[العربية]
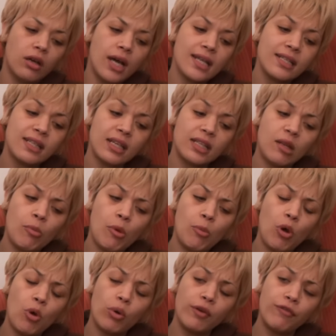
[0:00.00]
ان سيغتان
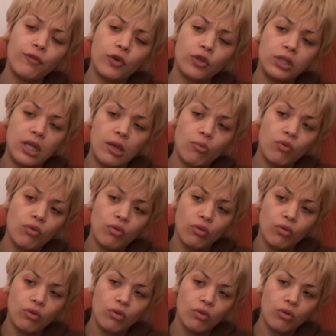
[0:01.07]
مومون وقف قدامه
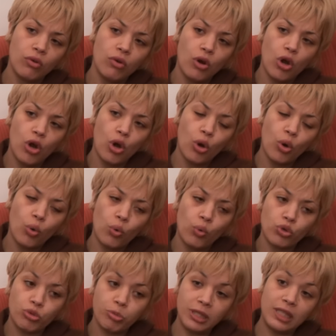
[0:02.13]

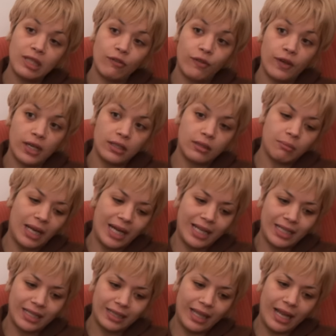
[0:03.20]
وجبد الفرد
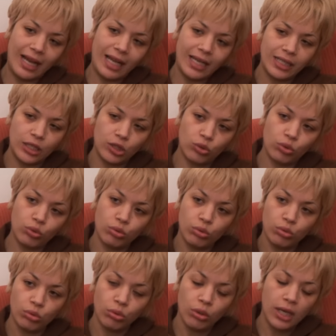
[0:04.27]
معناها طلع يده
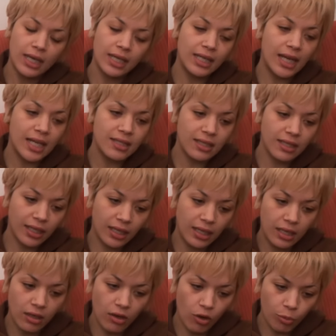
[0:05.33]
اي لا
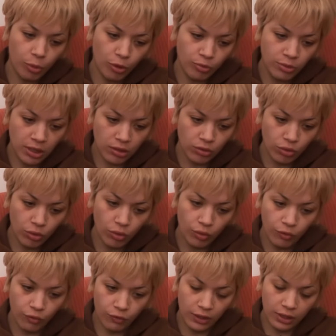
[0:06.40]
تيغي اون بروميي
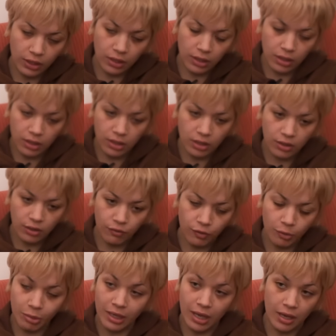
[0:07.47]
ليو في
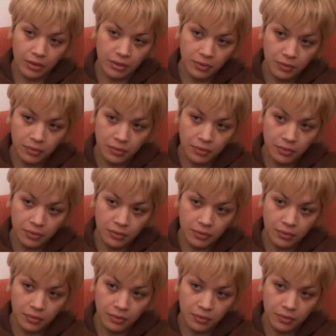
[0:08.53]
في البلار